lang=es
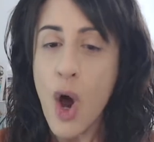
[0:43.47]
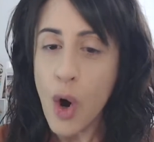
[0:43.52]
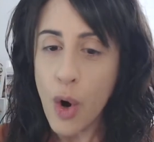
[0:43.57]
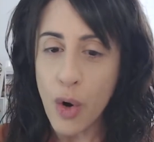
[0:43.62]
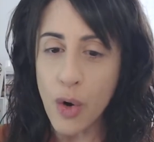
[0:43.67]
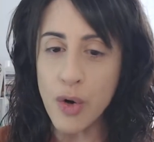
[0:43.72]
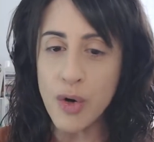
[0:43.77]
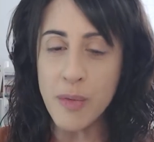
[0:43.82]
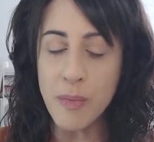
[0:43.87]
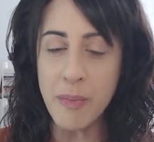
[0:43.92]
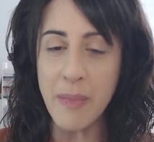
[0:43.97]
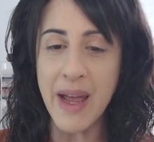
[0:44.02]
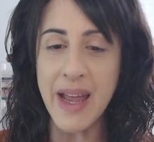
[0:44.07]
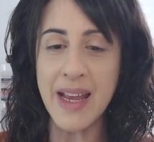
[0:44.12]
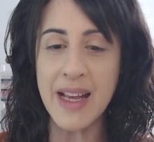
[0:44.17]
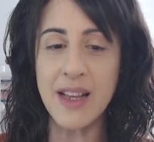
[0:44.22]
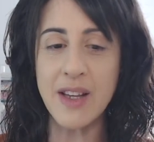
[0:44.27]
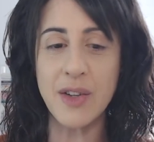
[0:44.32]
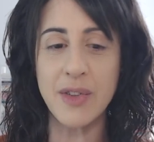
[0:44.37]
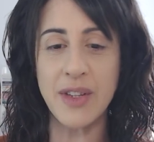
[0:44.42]
un
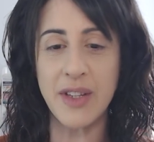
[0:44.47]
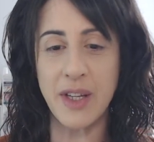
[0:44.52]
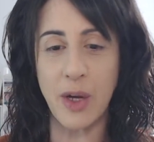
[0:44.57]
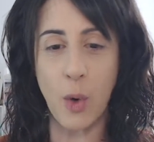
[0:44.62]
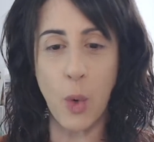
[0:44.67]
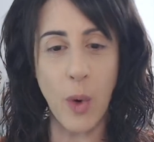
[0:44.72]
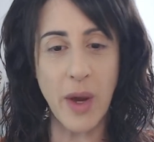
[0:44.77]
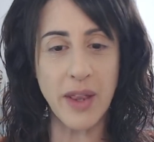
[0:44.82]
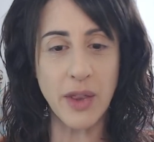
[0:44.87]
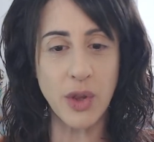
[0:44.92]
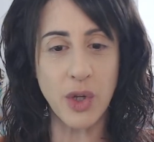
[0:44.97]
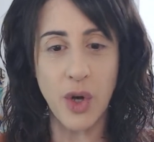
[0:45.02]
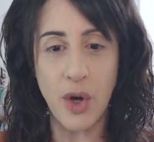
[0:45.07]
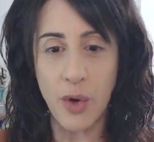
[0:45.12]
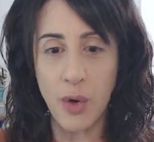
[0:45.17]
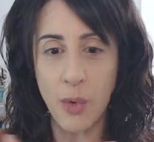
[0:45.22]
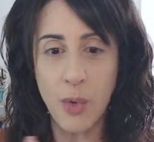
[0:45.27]
mail donde te cuento